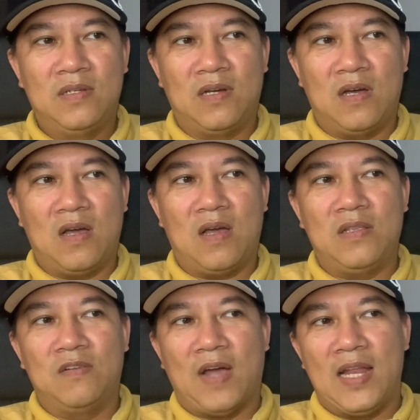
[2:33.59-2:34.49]
đó
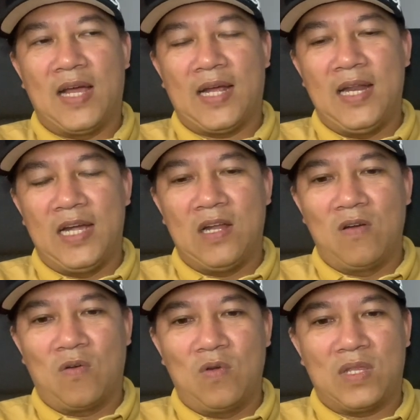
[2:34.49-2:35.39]
như vậy là cái lời
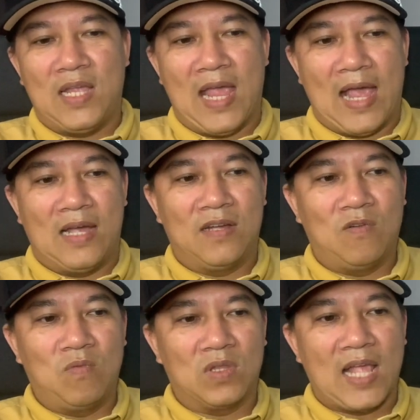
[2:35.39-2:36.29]
nói của chị Hằng
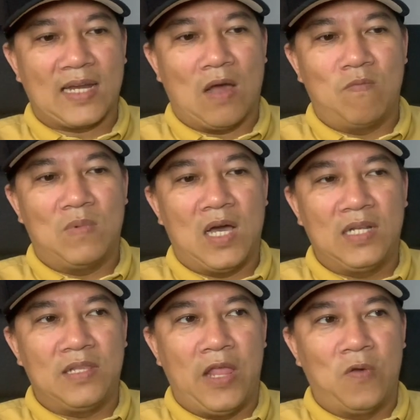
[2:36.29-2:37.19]
cũng có tác động
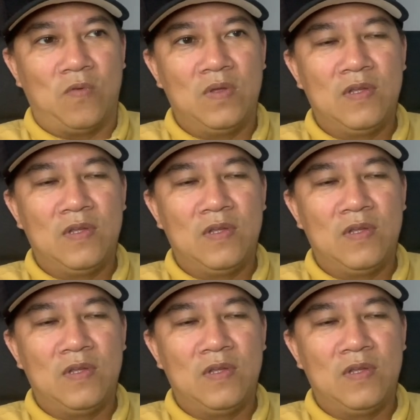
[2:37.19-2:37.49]
ít nhiều